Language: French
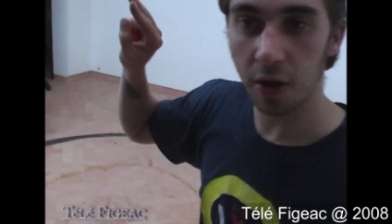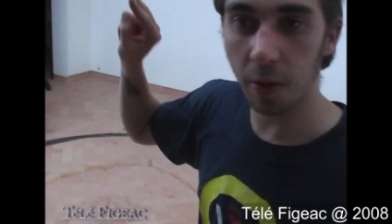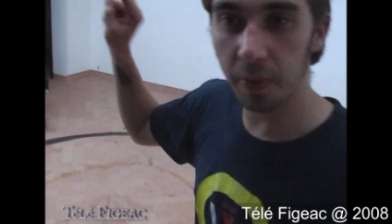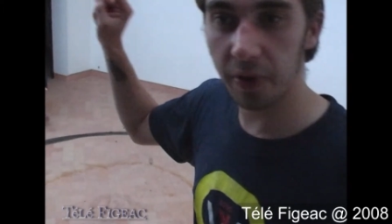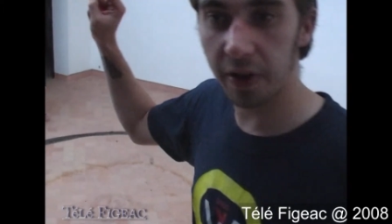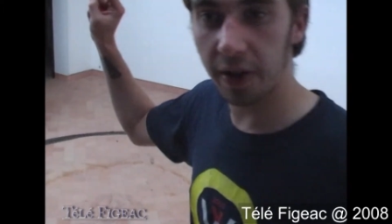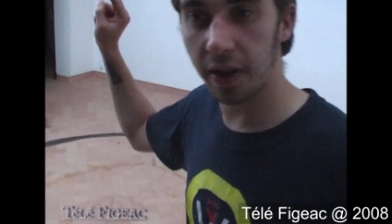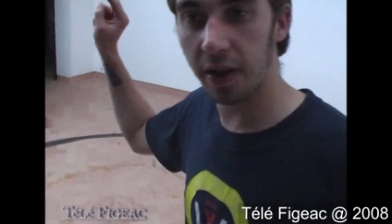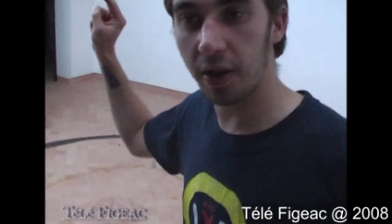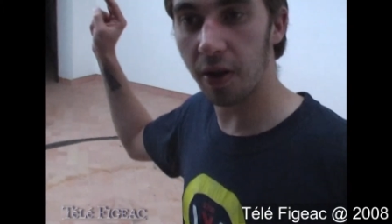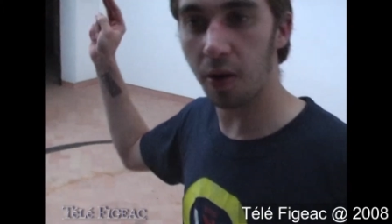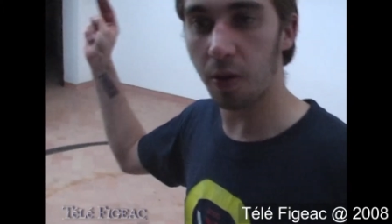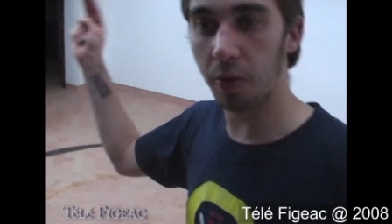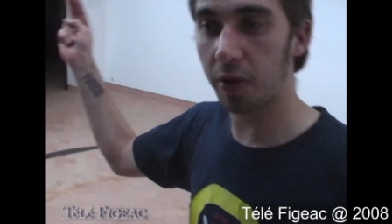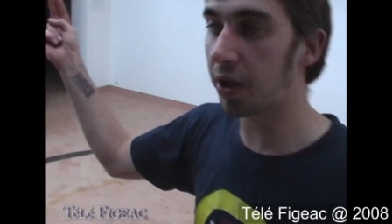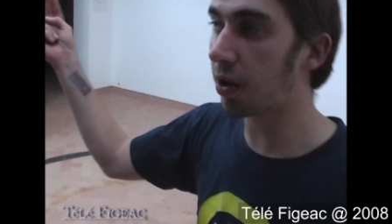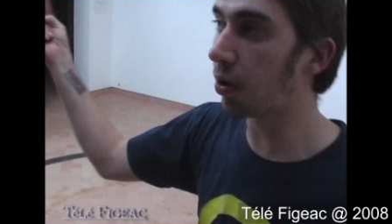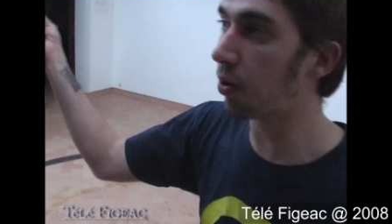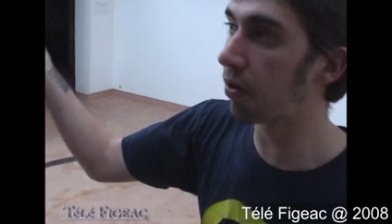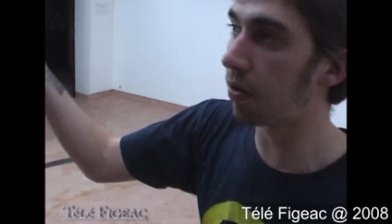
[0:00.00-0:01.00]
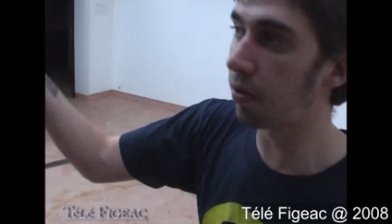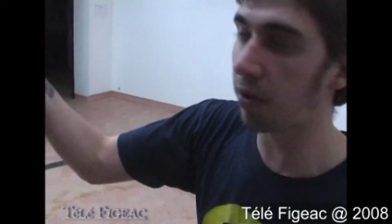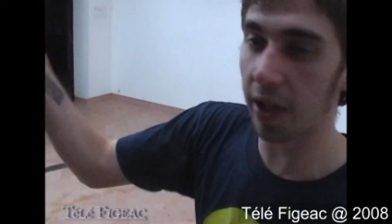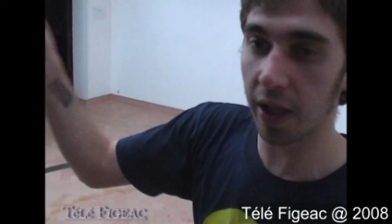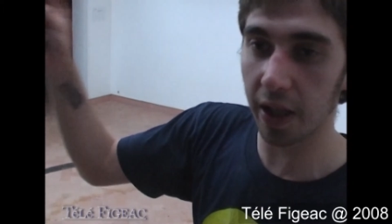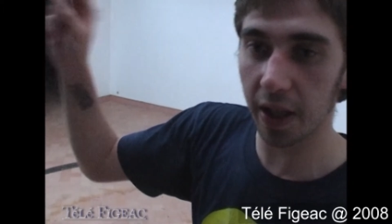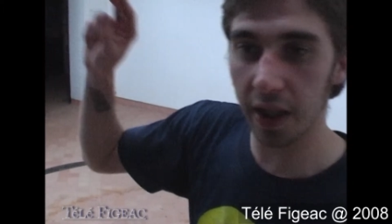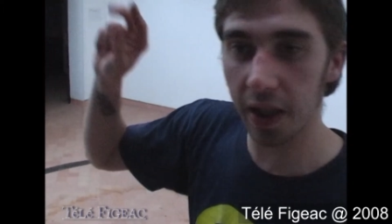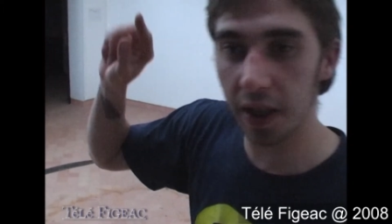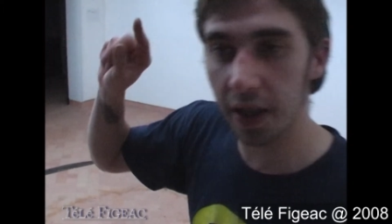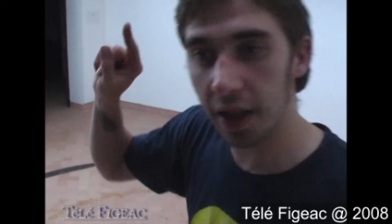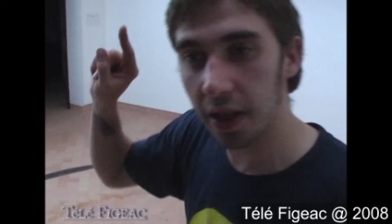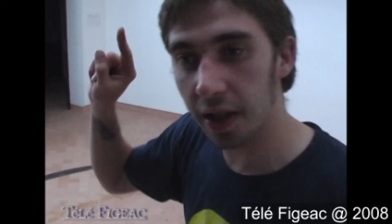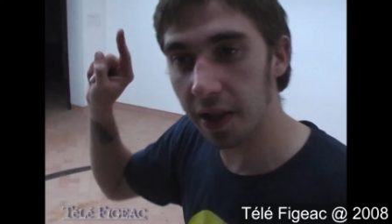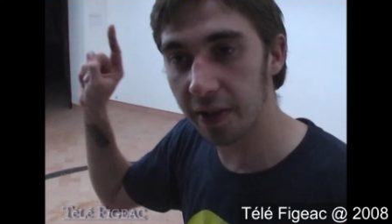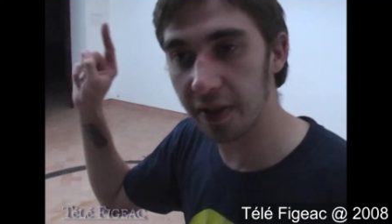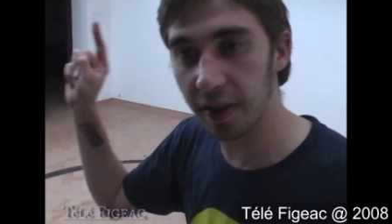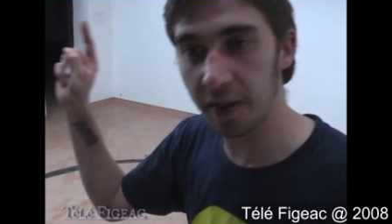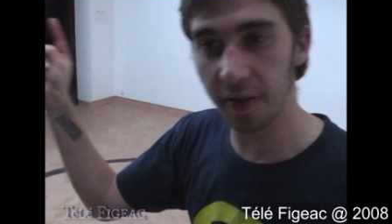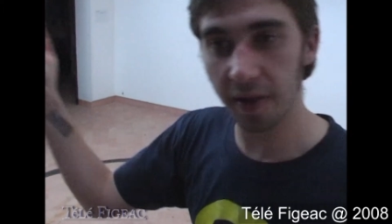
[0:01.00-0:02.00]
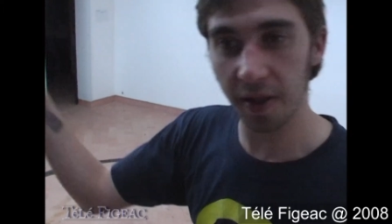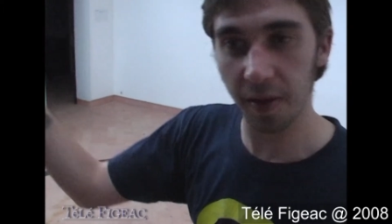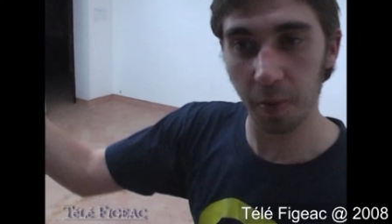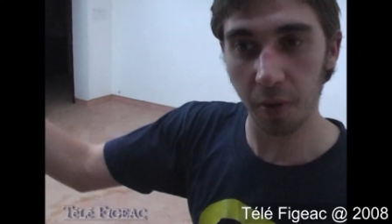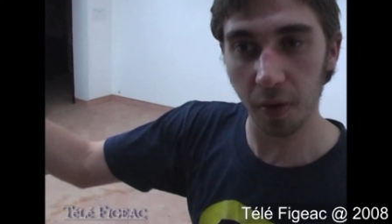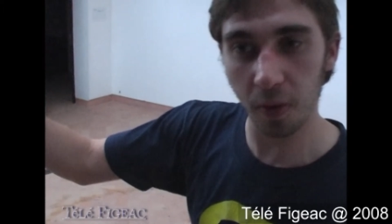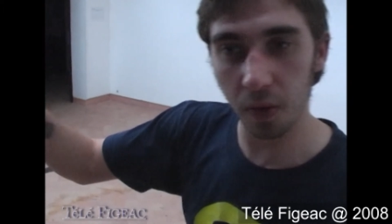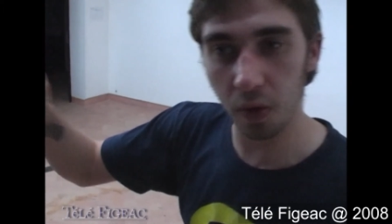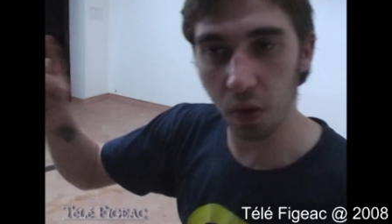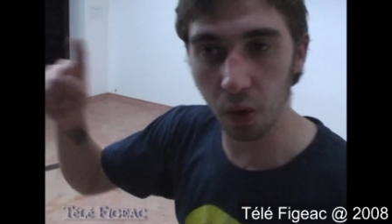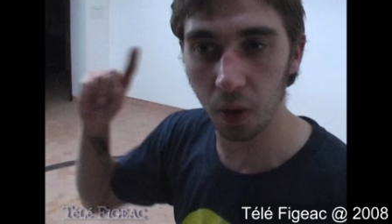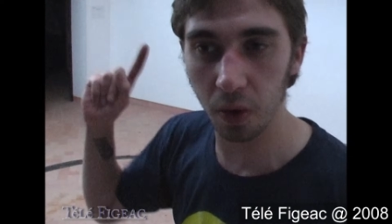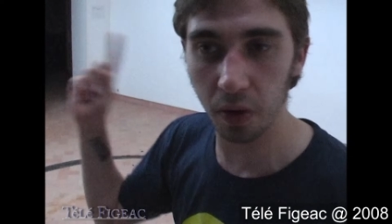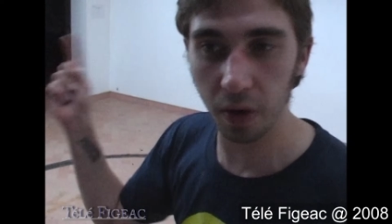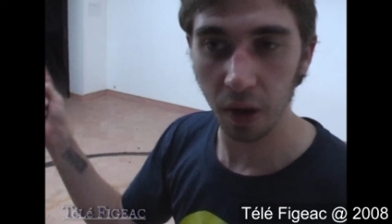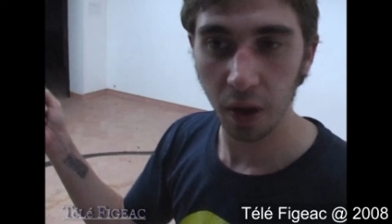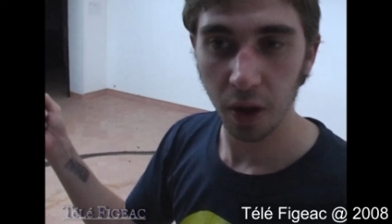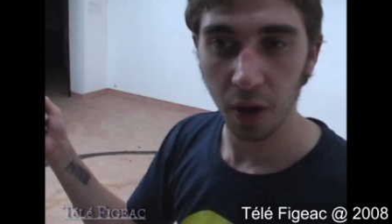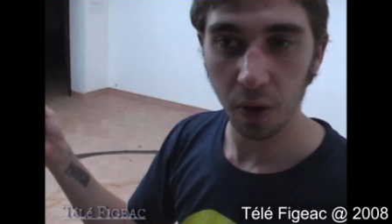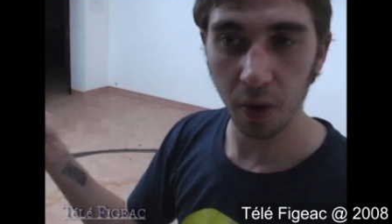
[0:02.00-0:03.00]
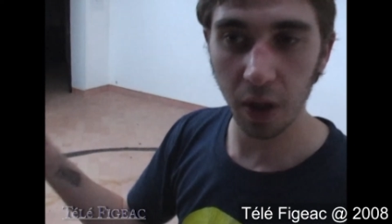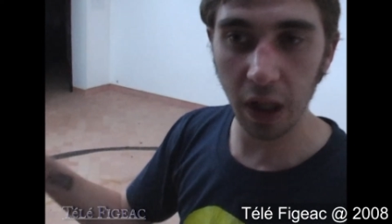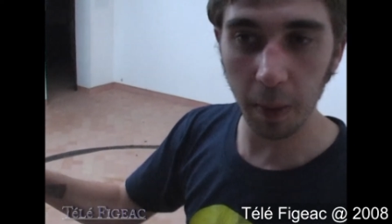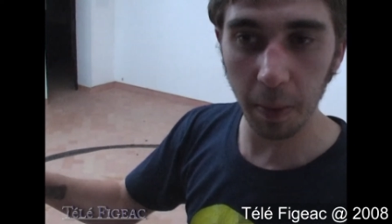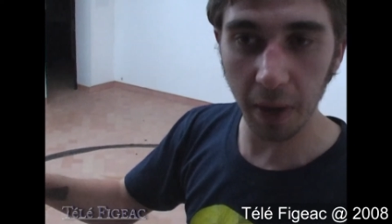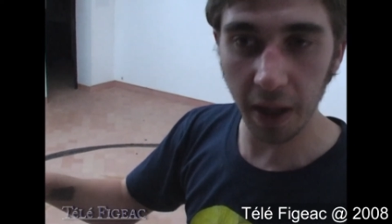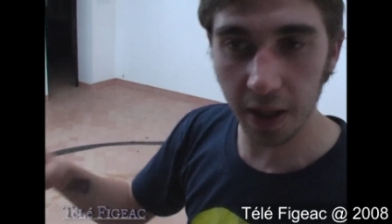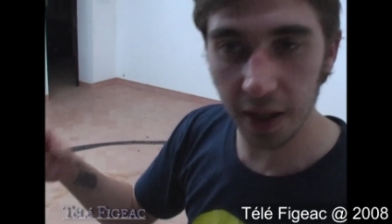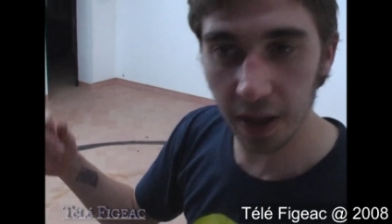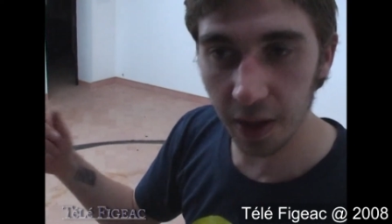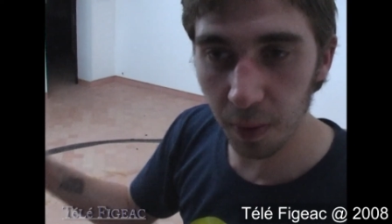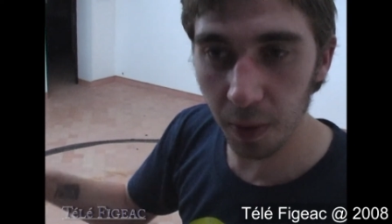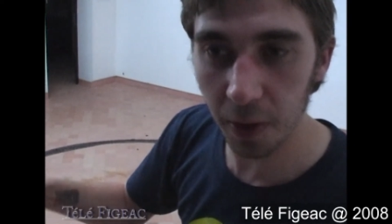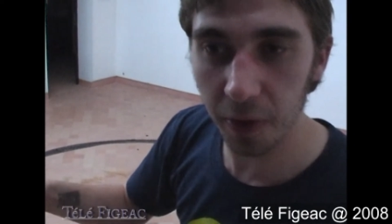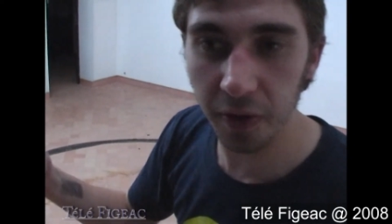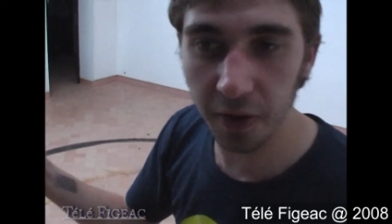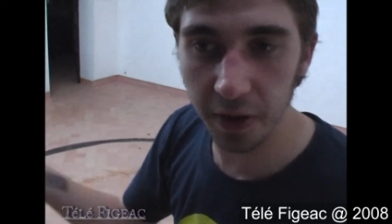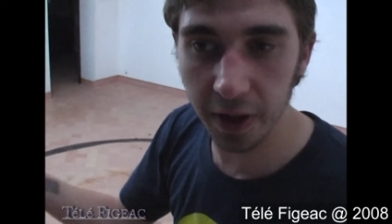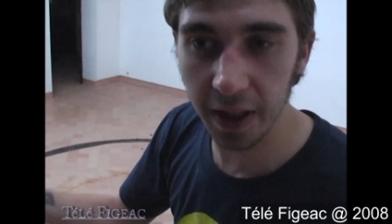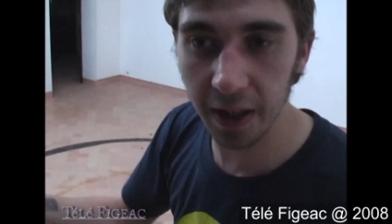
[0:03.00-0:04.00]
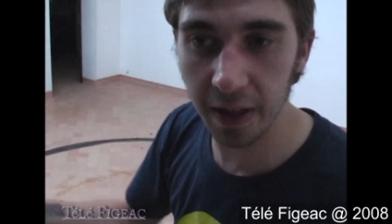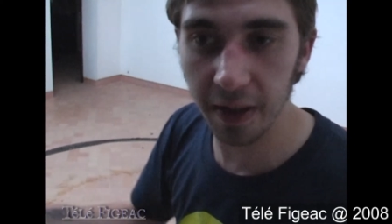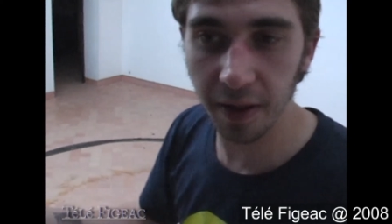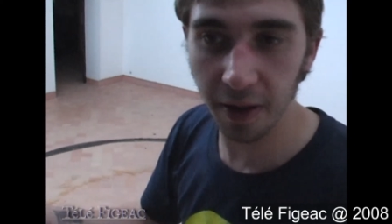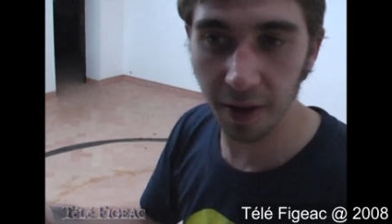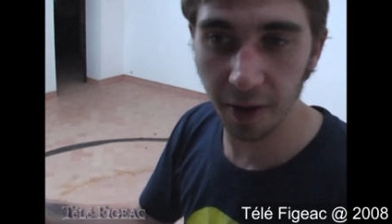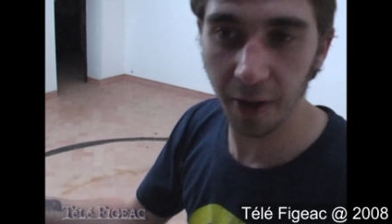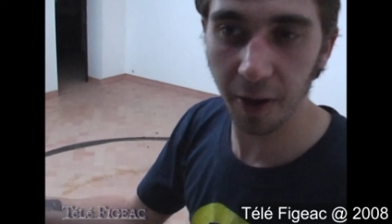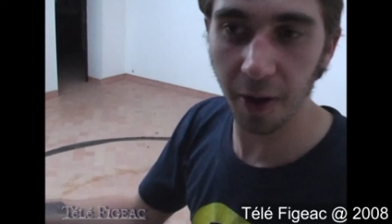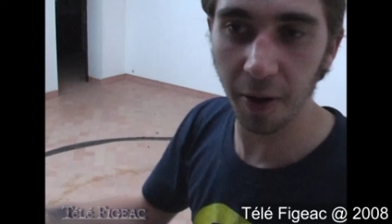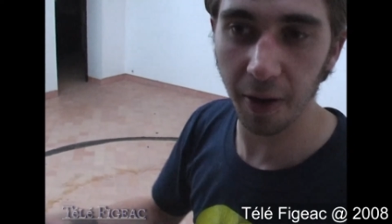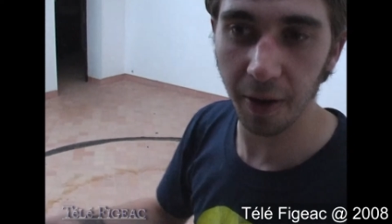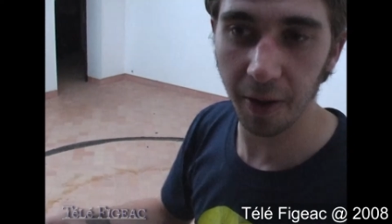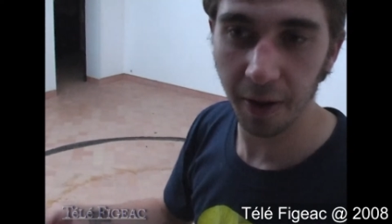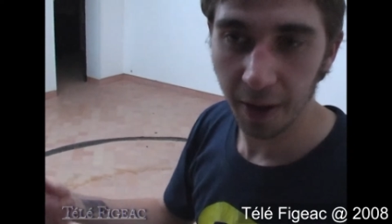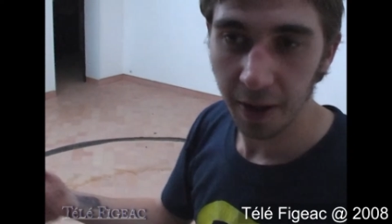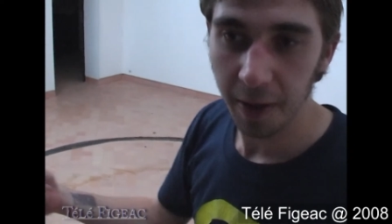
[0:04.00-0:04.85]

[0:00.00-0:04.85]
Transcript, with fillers: comme si euh, on était au-dessus d'un ring et que les inscriptions tournent où il est marqué Wanted euh,